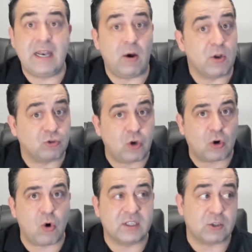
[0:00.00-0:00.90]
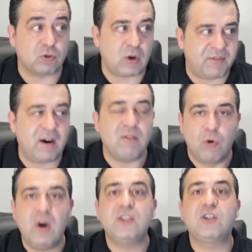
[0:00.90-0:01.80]
Não, eu não sou contra, eu sou a
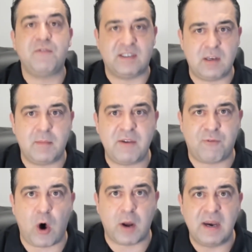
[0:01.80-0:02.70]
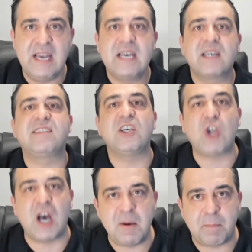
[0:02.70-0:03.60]
favor de se fazer uma reforma que
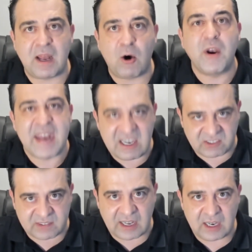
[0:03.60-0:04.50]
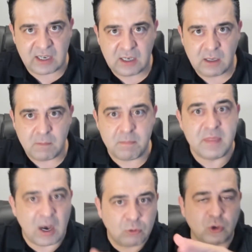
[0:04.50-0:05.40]
seja ampla, honesta,
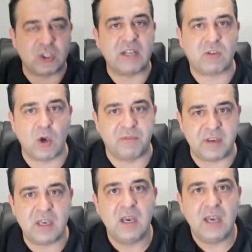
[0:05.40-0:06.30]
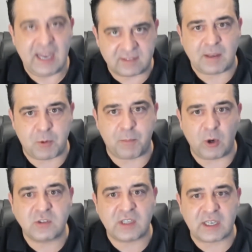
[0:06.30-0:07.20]
não do jeito que eu vi essa
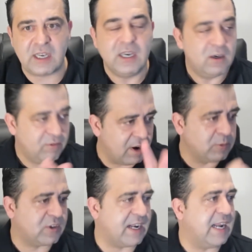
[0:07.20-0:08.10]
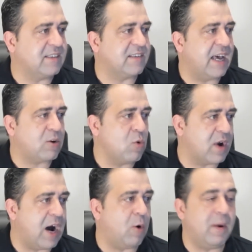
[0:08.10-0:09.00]
proposta aqui. Vamos analisar com
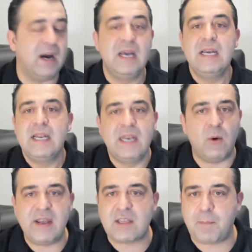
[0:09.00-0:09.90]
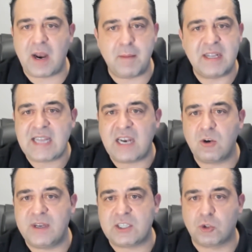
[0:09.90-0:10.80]
calma. Não entra parlamentar,
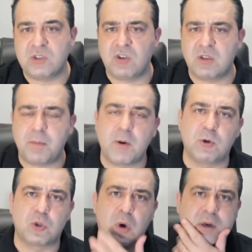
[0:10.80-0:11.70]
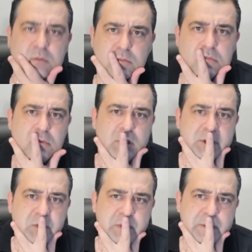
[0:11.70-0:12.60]
não entra juiz, não entra promotor.
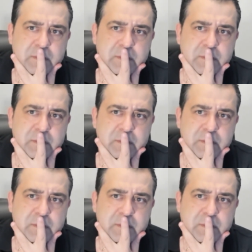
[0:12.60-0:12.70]
Nossa.